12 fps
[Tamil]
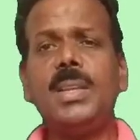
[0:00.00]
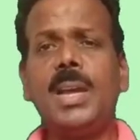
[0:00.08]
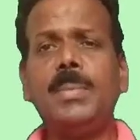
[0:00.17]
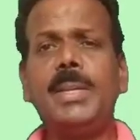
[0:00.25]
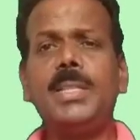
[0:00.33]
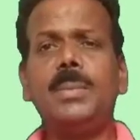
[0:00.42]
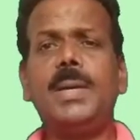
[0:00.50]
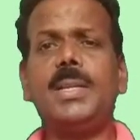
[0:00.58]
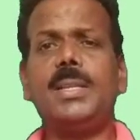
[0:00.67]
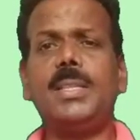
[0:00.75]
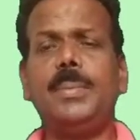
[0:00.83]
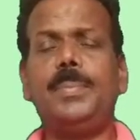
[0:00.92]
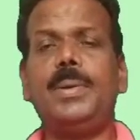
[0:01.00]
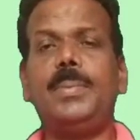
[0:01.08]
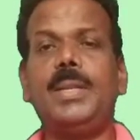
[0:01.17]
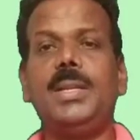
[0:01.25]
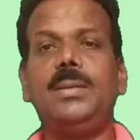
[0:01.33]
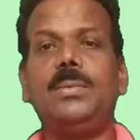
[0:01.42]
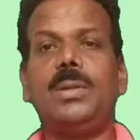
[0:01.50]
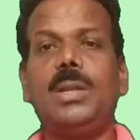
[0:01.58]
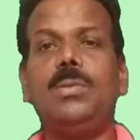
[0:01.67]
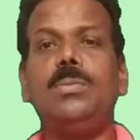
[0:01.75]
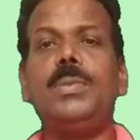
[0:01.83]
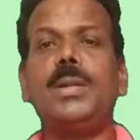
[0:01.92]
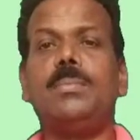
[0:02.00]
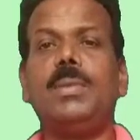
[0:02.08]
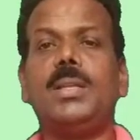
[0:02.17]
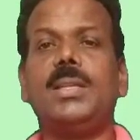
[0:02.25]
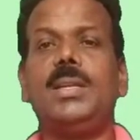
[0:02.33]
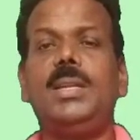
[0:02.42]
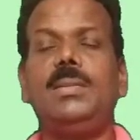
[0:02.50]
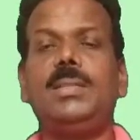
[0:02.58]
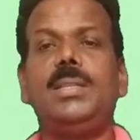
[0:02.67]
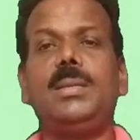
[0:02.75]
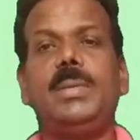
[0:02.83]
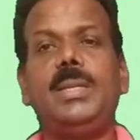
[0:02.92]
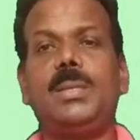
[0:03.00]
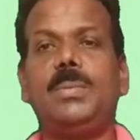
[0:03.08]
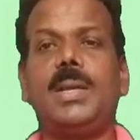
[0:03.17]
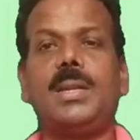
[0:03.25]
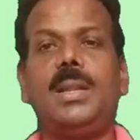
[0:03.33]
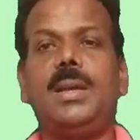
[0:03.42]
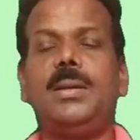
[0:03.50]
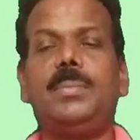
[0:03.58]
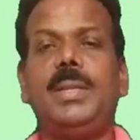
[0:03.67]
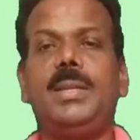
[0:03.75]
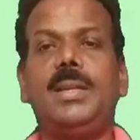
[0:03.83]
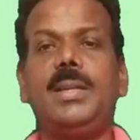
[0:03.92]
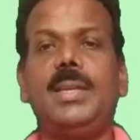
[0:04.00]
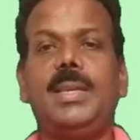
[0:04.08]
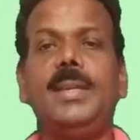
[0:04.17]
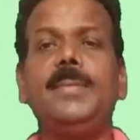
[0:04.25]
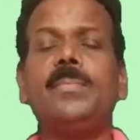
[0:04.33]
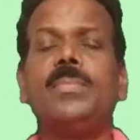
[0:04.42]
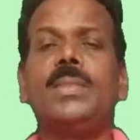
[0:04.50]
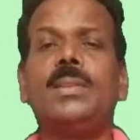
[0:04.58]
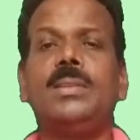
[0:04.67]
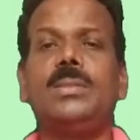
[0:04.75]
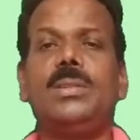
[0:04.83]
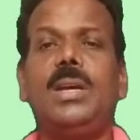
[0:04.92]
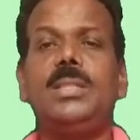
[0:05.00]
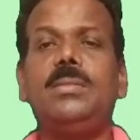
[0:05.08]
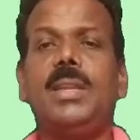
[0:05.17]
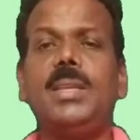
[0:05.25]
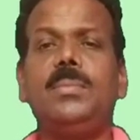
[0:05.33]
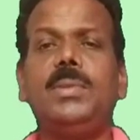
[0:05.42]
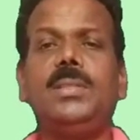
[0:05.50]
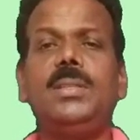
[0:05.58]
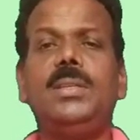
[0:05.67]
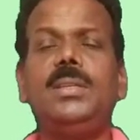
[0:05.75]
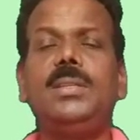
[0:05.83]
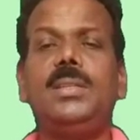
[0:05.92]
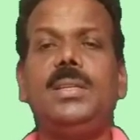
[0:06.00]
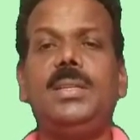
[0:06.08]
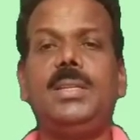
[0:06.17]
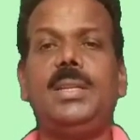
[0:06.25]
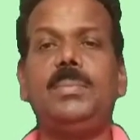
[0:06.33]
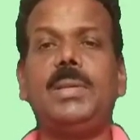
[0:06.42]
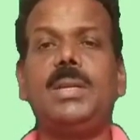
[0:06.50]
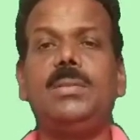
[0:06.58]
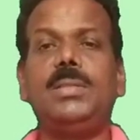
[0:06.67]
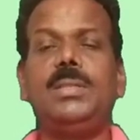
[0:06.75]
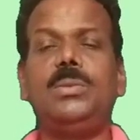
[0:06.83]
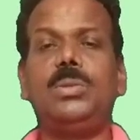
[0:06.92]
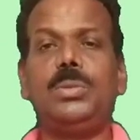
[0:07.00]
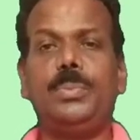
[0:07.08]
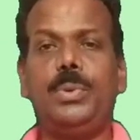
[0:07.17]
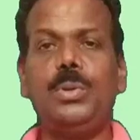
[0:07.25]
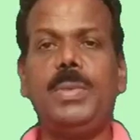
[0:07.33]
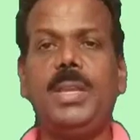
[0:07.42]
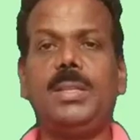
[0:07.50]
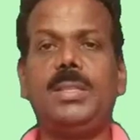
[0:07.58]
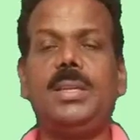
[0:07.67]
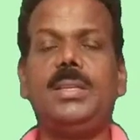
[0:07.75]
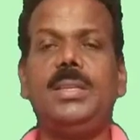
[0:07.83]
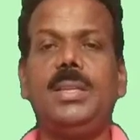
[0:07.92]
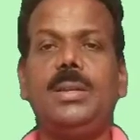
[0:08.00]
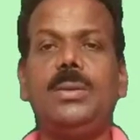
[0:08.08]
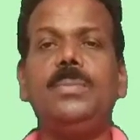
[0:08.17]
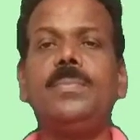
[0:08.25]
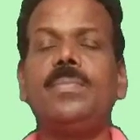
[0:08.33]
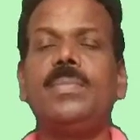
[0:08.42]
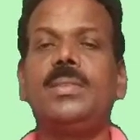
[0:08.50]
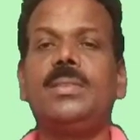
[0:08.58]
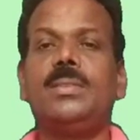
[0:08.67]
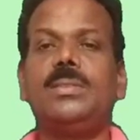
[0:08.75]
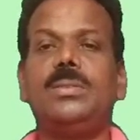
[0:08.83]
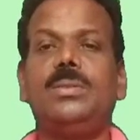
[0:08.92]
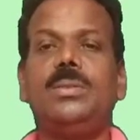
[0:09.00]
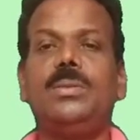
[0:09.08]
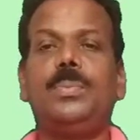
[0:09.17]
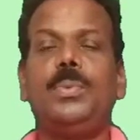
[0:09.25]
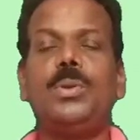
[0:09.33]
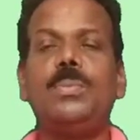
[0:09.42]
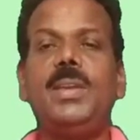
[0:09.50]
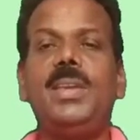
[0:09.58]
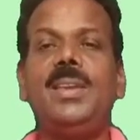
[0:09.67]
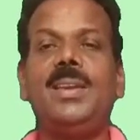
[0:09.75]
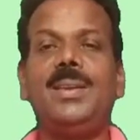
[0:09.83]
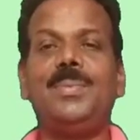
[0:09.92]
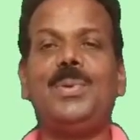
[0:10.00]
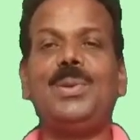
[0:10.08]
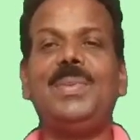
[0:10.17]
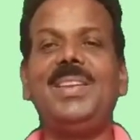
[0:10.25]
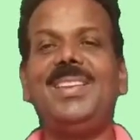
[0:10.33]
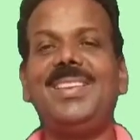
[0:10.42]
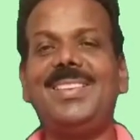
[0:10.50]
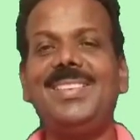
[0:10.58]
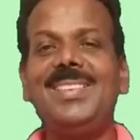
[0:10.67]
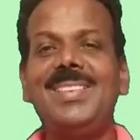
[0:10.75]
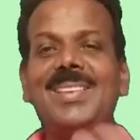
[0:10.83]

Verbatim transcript: நாம் எதிர்பார்க்குறது எப்போ அப்படின்னா நவம்பர் மாதங்களில் வந்து நம்ம எதிர்பார்க்கலாம் அப்படின்னு நான் நினைக்கிறேன் ஸோ அது வரைக்கும் வந்து நண்பர்கள் வந்து கொஞ்சம் பொறுமையாக தான் இருக்கணும் ஸோ பொறுமை பொறுமை என்று